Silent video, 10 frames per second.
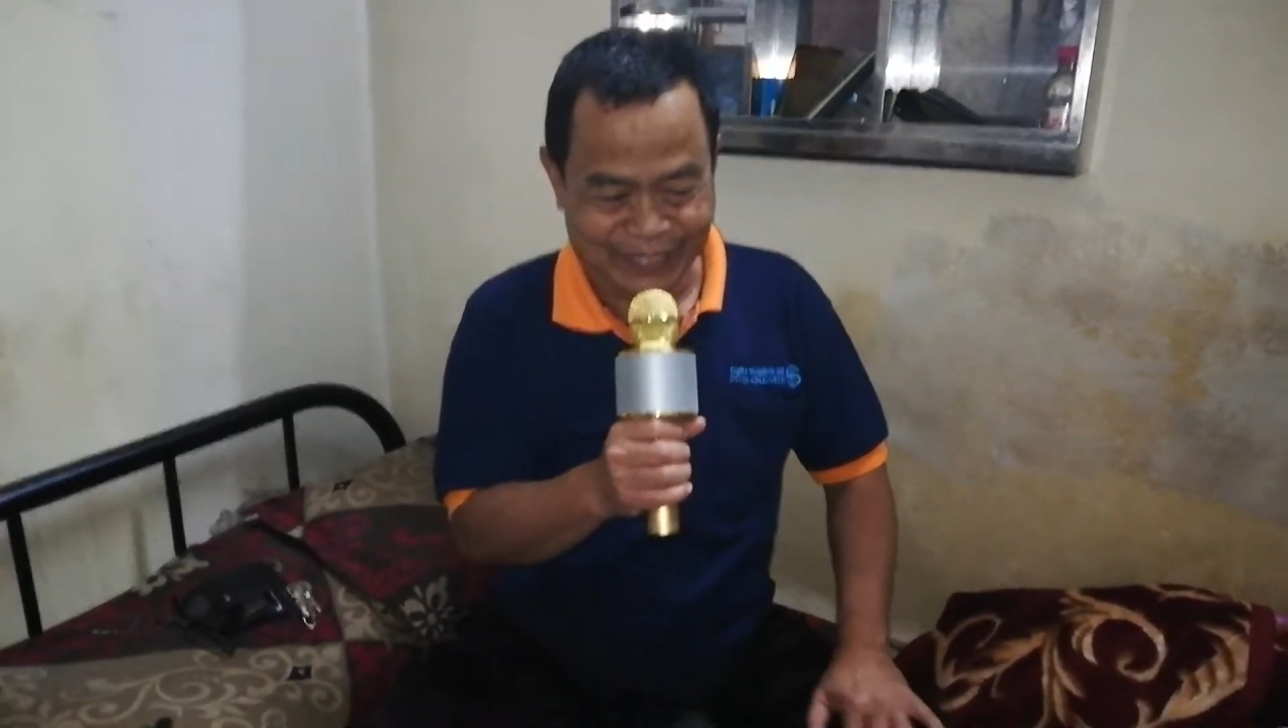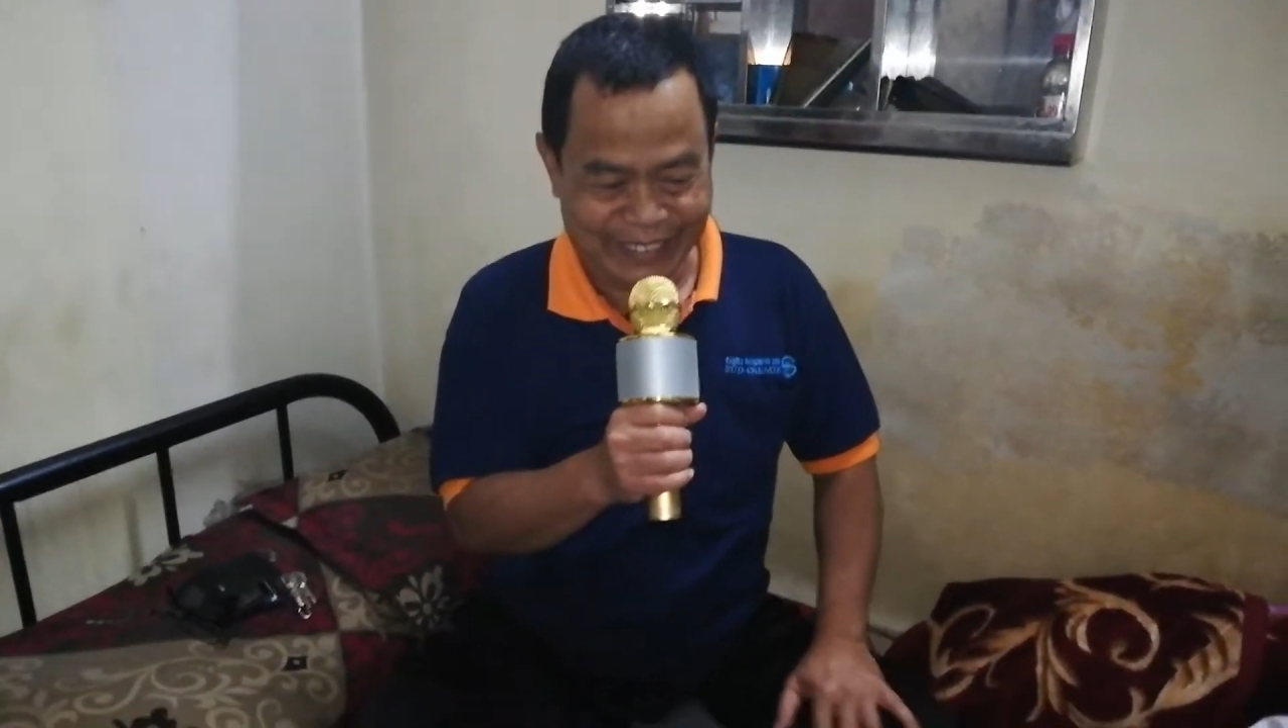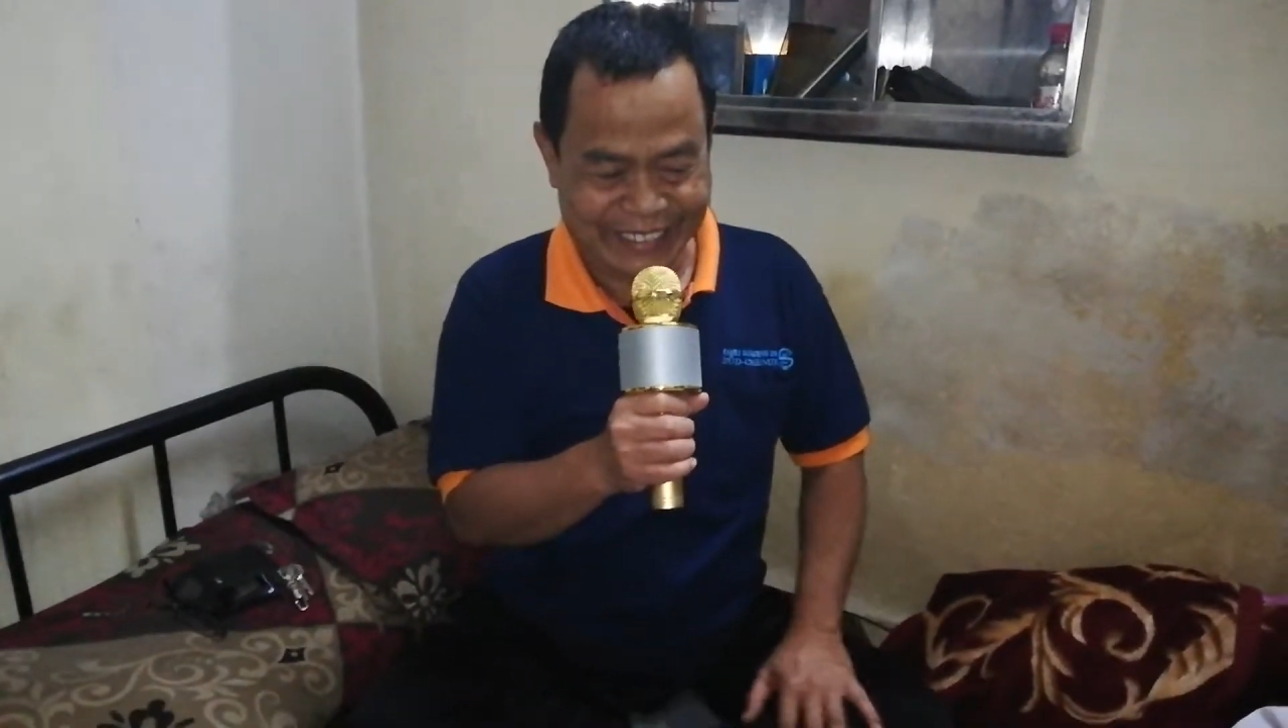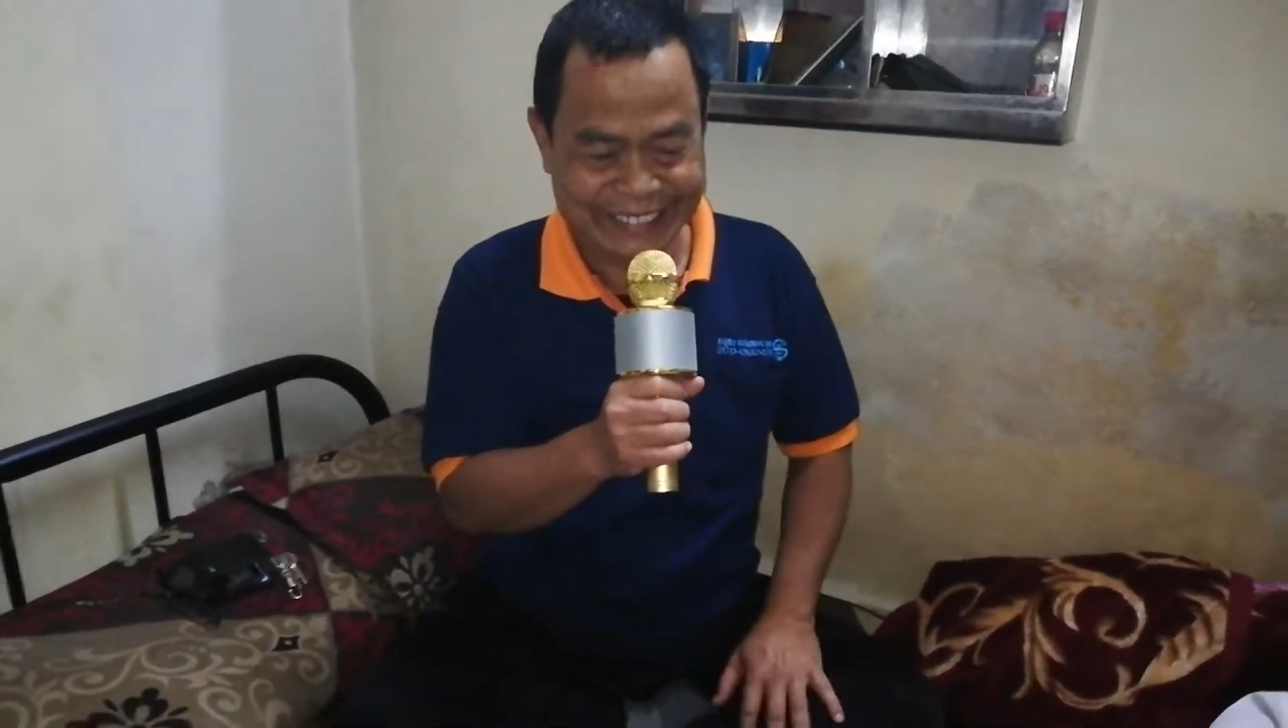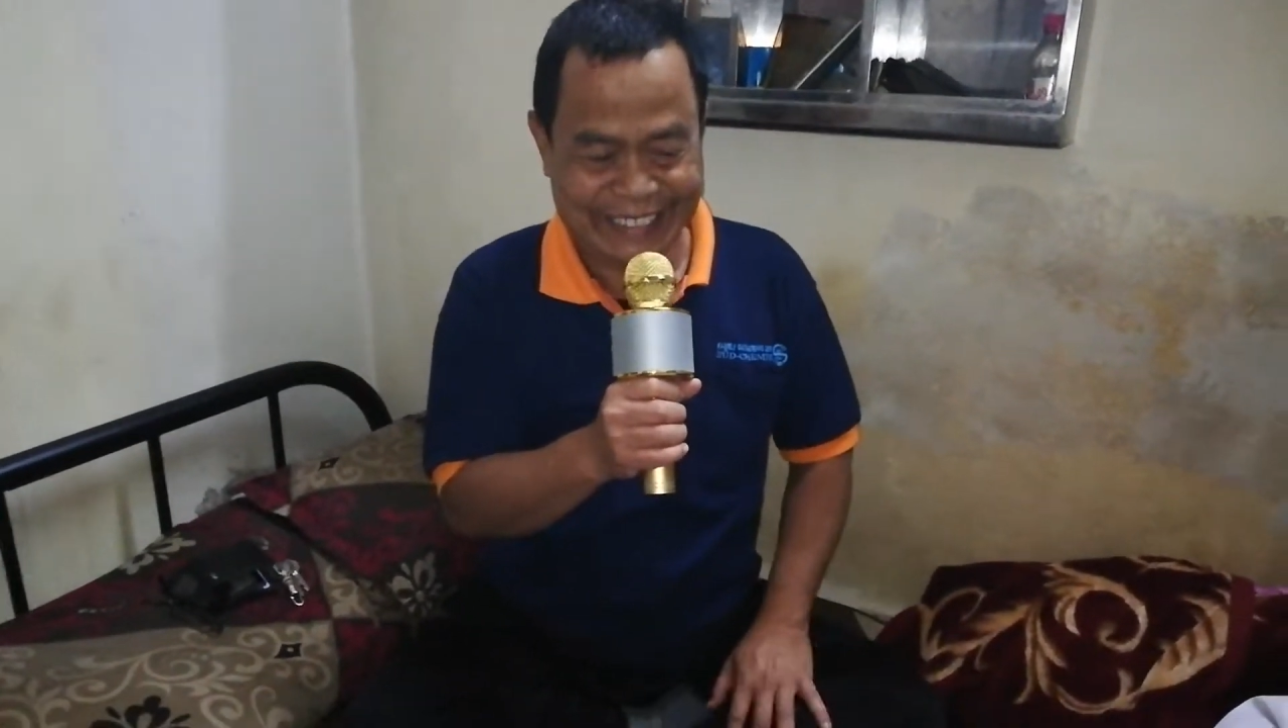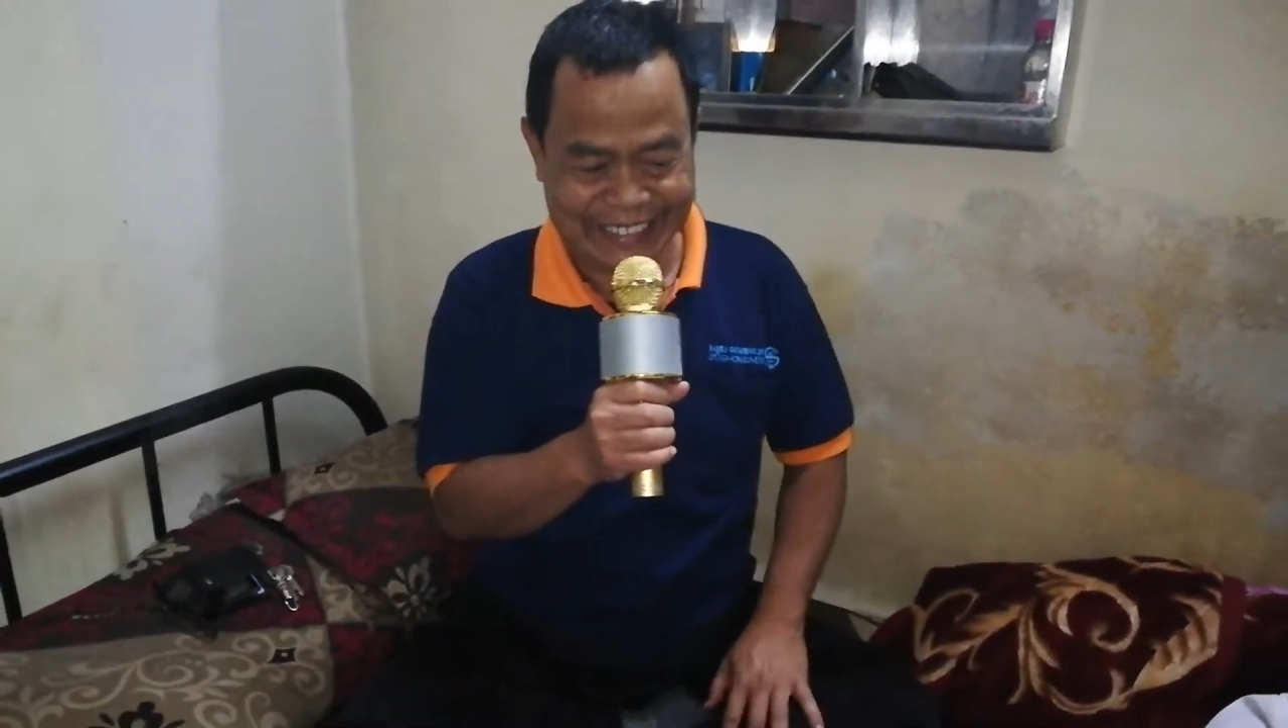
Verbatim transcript: oleh saya